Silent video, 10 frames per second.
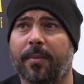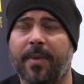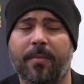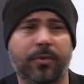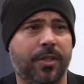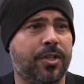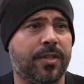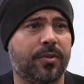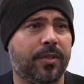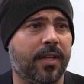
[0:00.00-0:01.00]
abbiamo
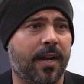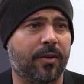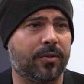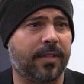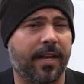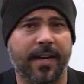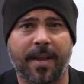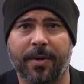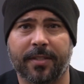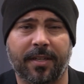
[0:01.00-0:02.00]
deciso di raccontare
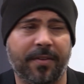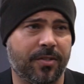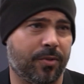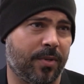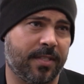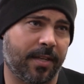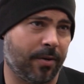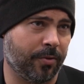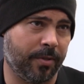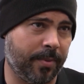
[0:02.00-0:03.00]
Napoli attraverso i suoi
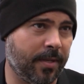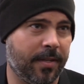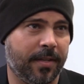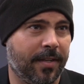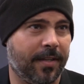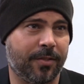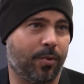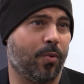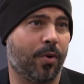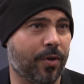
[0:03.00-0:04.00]
stereotipi i
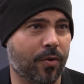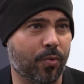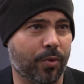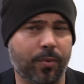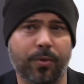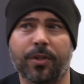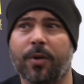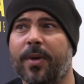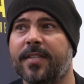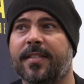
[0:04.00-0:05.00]
suoi luoghi comuni. Uno di
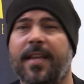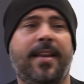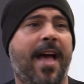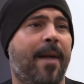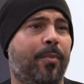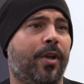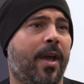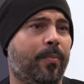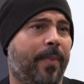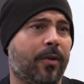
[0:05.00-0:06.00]
questi è Napoli, è
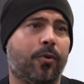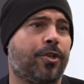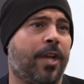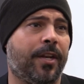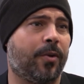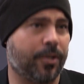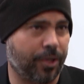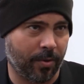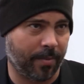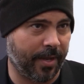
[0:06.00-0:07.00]
un palcoscenico a
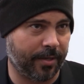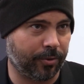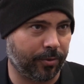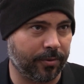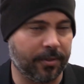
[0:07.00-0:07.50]
cielo aperto.